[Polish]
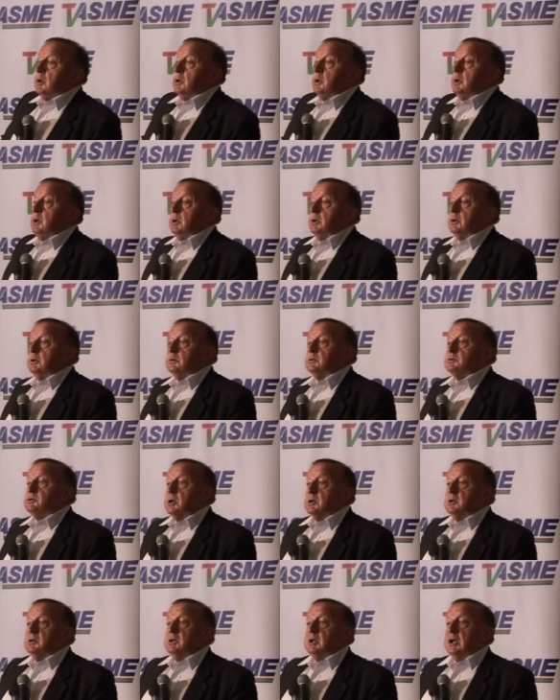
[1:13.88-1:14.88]
I
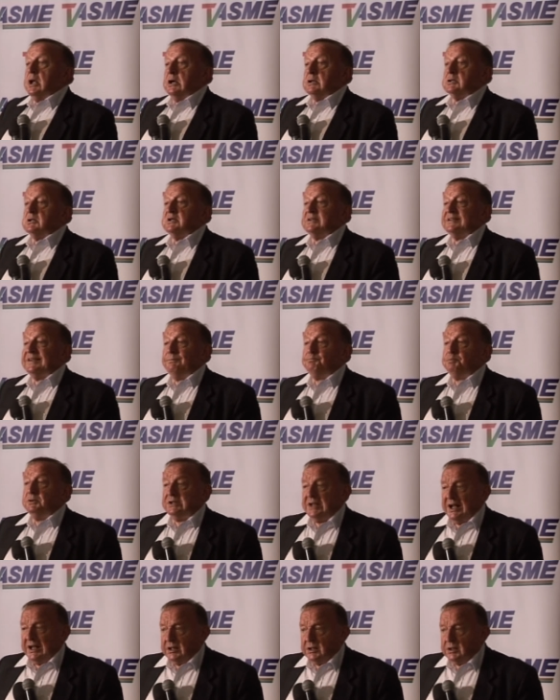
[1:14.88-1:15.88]
dziennikarze
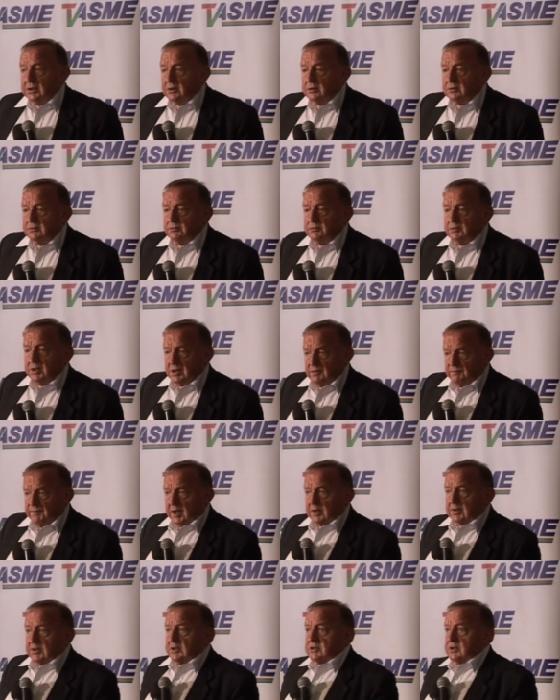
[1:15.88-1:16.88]
zapytali
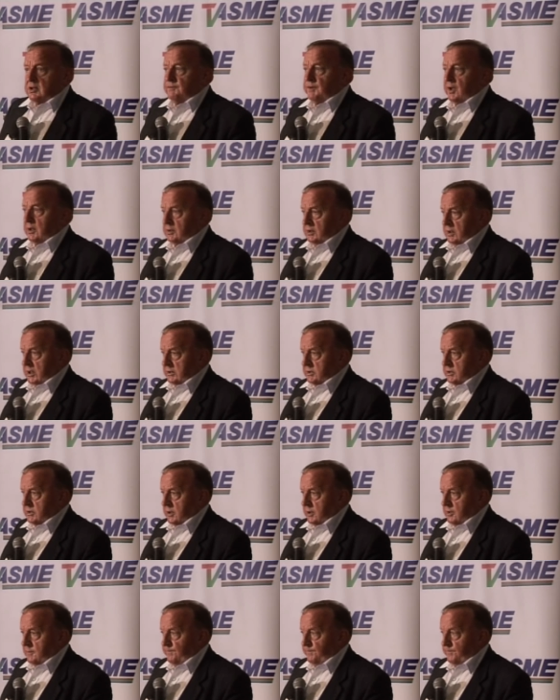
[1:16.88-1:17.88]
Edwarda
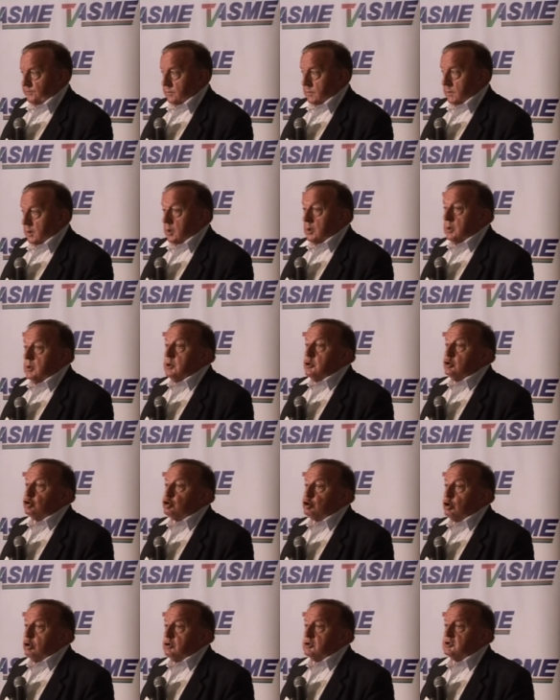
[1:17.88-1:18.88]
Szewarnadze,
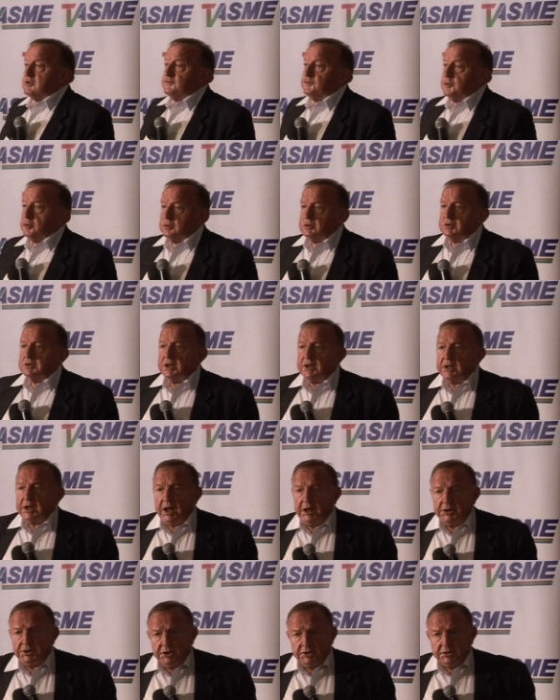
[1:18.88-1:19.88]
co Związek
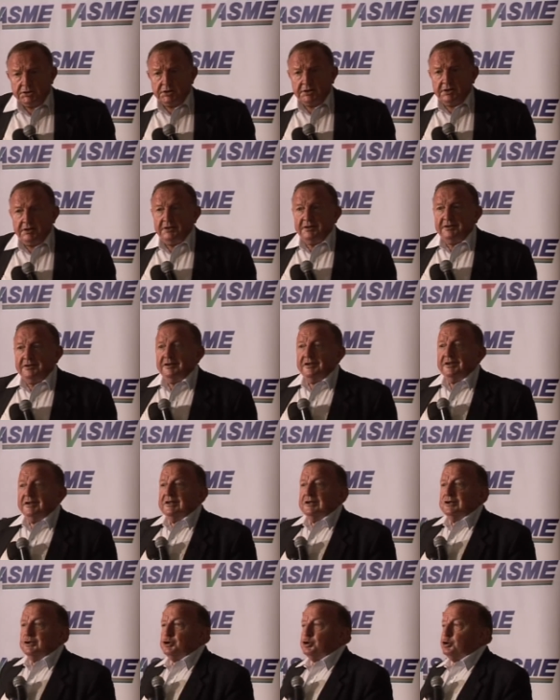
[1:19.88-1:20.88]
Radziecki
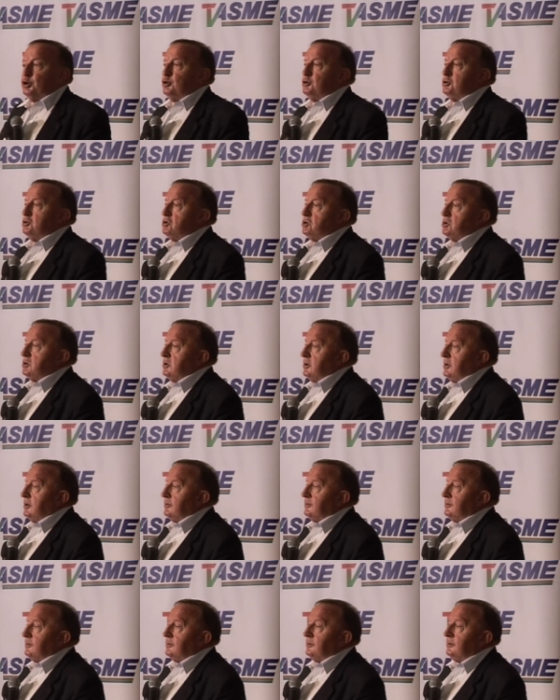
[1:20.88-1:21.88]
sądzi
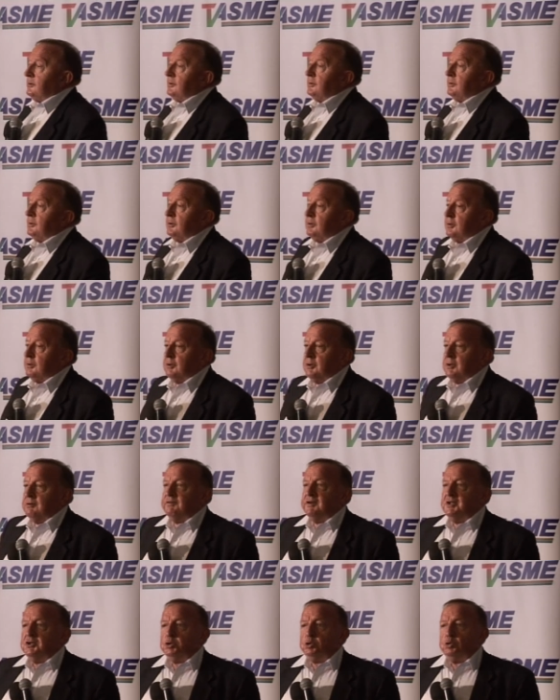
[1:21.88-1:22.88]
no, o
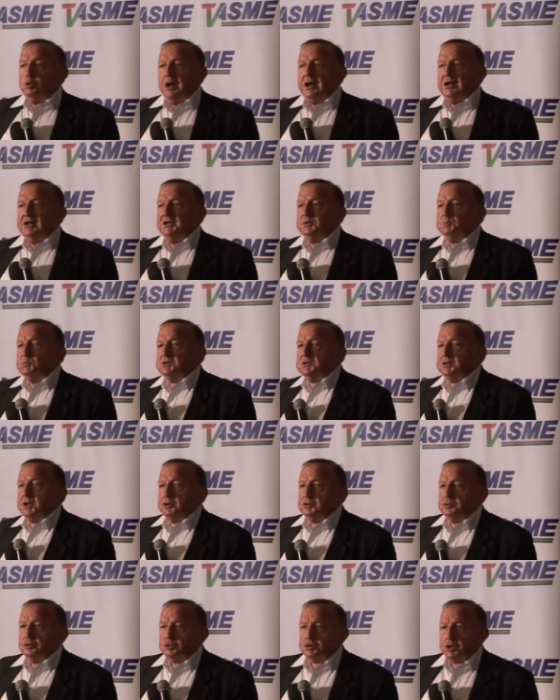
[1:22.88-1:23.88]
ewentualnym
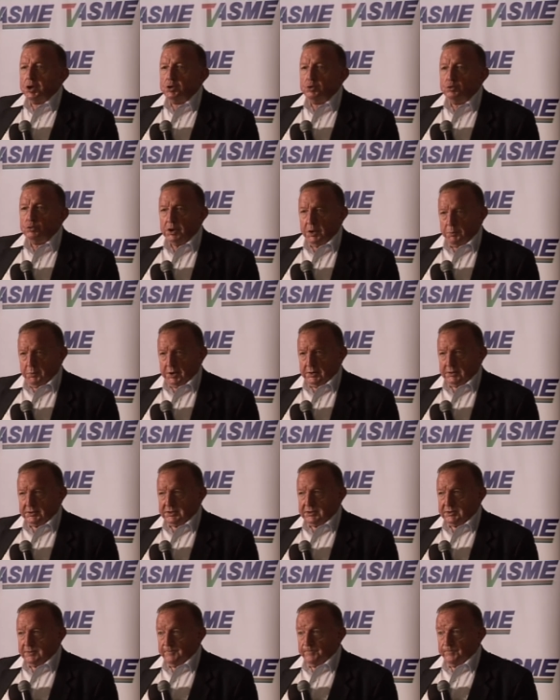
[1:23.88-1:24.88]
zjednoczeniu
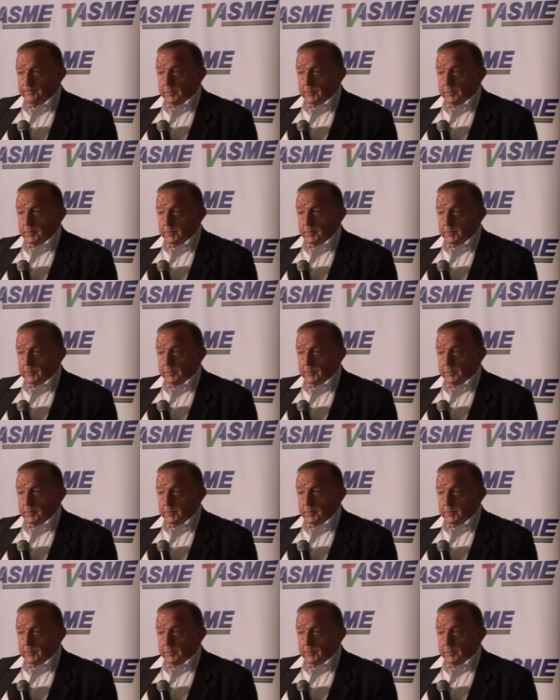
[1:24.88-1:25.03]
Niemiec.